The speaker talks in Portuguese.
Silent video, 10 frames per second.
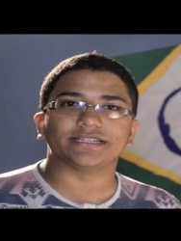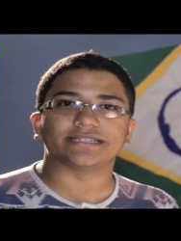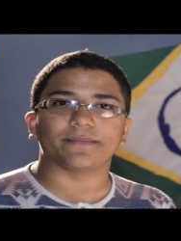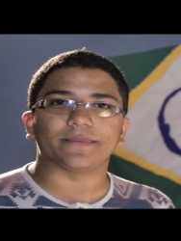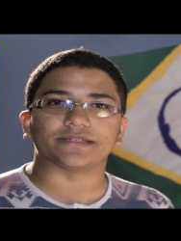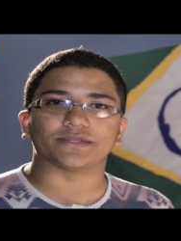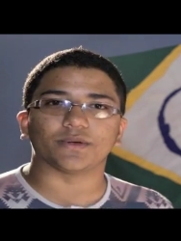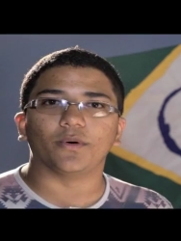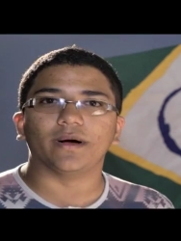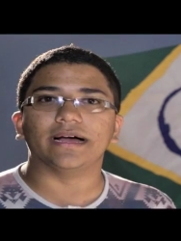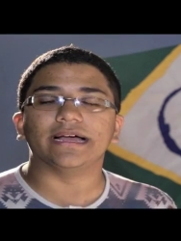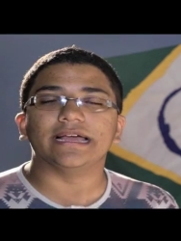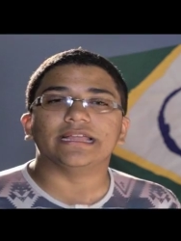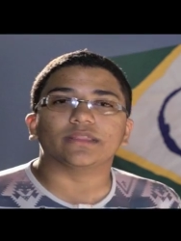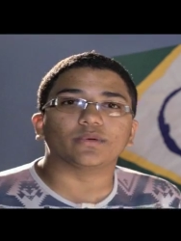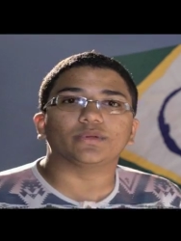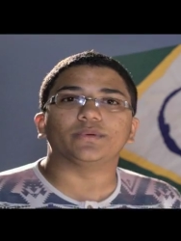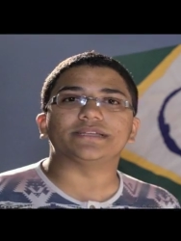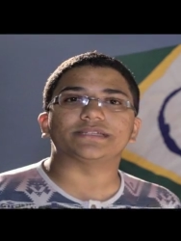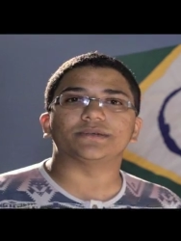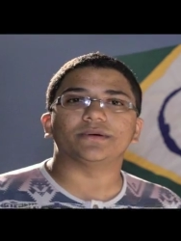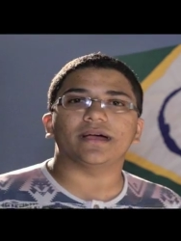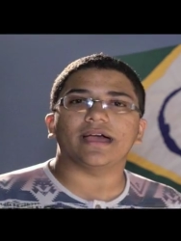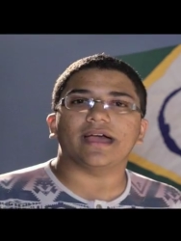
de ser pessoa. Tudo isso